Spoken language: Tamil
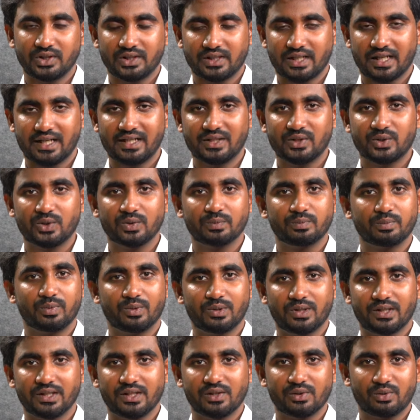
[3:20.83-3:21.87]
ட்ரைல்ஸ் ஸ்டூப்
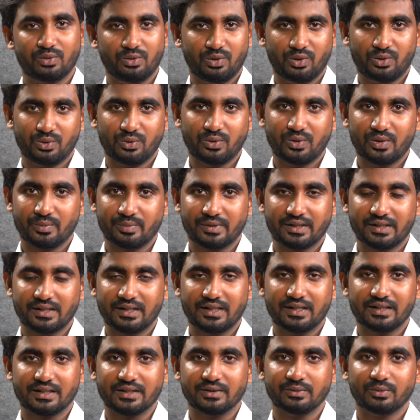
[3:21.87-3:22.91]
போட்டு தான் கொடுக்கணும்
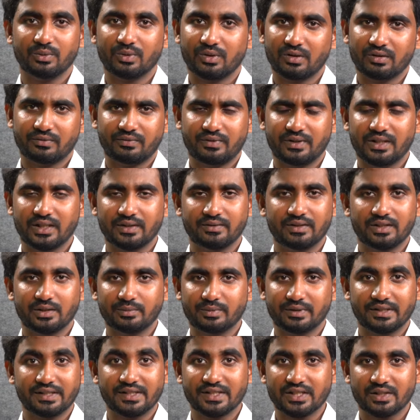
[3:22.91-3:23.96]
அப்படின்லாம் இல்லை ஓரல் ஃபுட்டாகவே
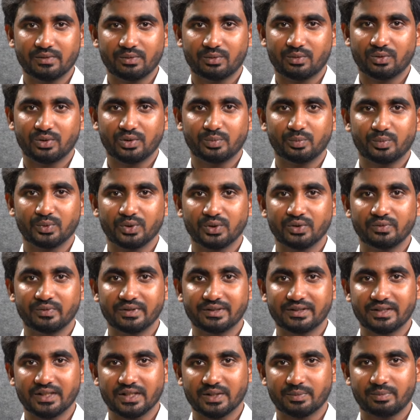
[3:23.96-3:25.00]
நம்ம ஈஸியாகவே கொடுக்க முடியும்
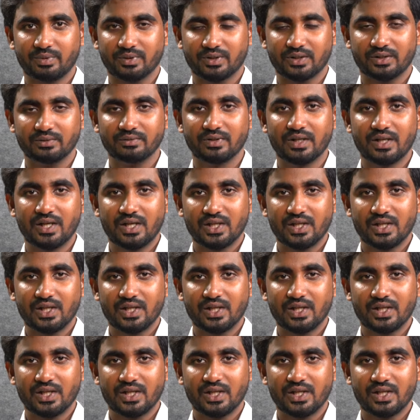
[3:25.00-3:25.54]
வித் ரெஸ்பெக்டிவ்